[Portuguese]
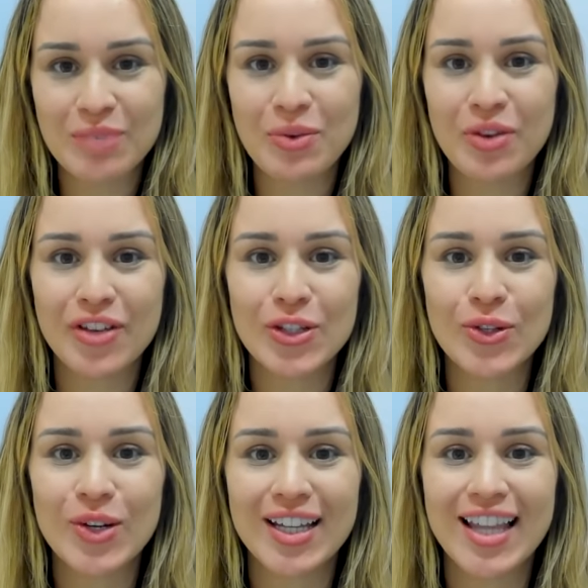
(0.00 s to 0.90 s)

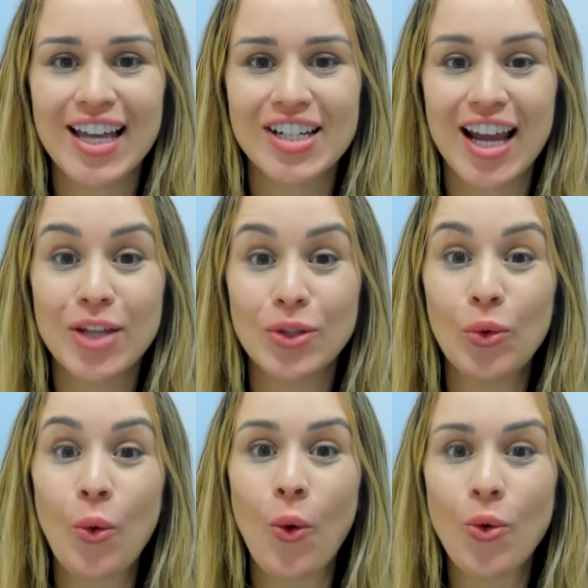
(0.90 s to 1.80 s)
professora de Direito
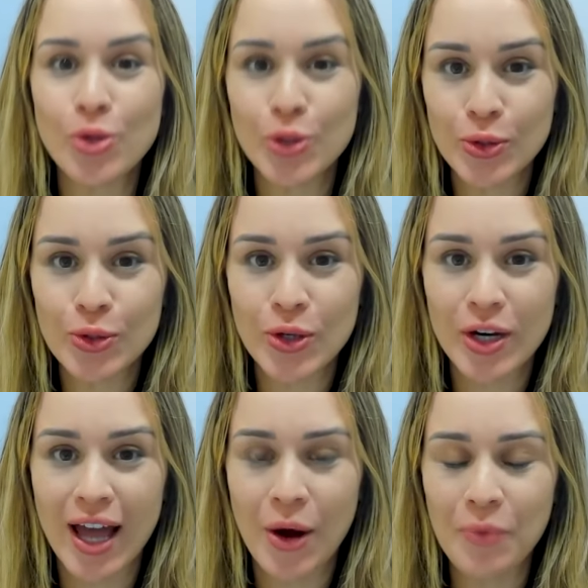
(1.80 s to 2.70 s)

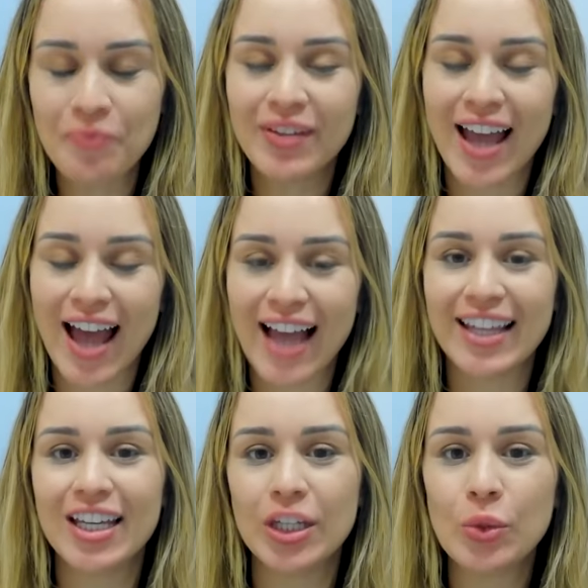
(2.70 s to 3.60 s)
Constitucional
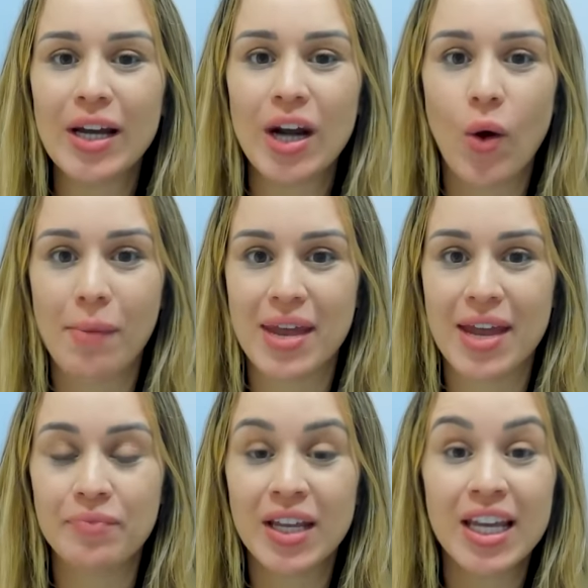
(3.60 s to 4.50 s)
aqui do Grão AB,